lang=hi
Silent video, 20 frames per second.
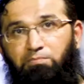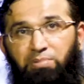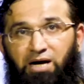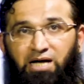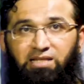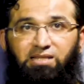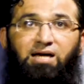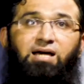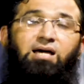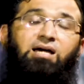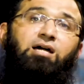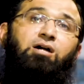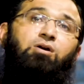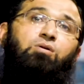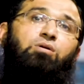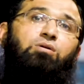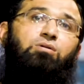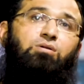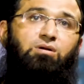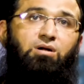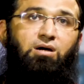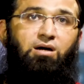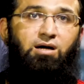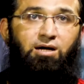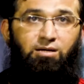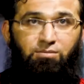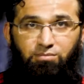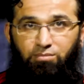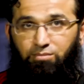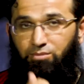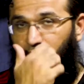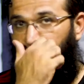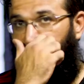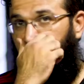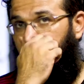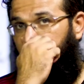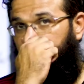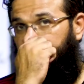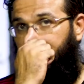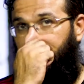भाता है और हम
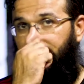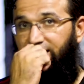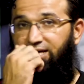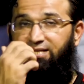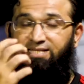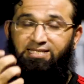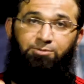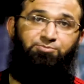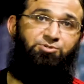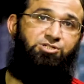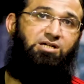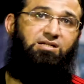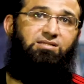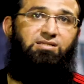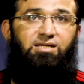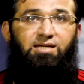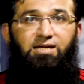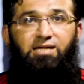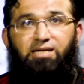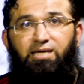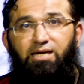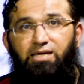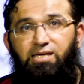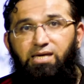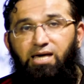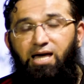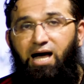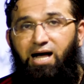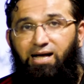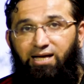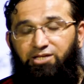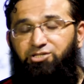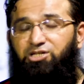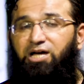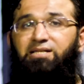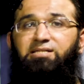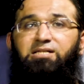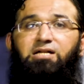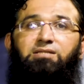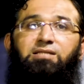उससे ये एक्सेप्ट करते हैं कि ये आगे
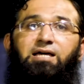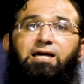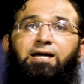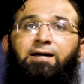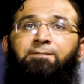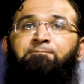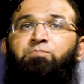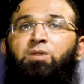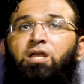जा सकता है